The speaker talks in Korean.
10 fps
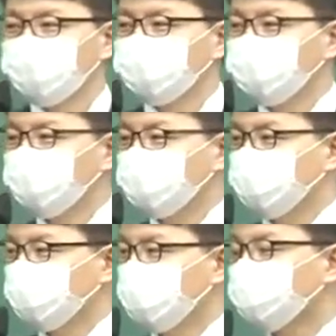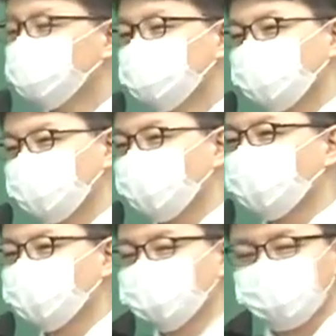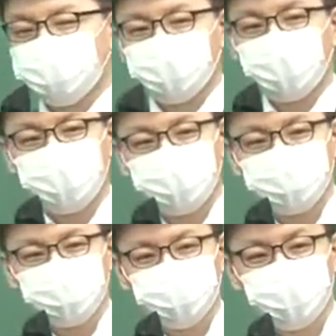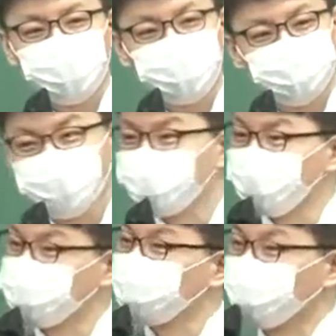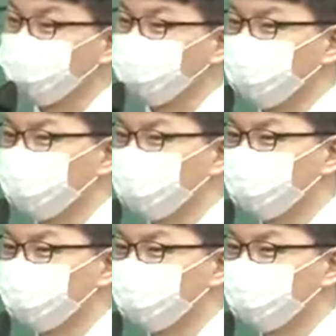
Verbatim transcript: 어, 학문적으로 공부하셨 그 강의하셨 분들 학문적 얘기를 많이 하실 거고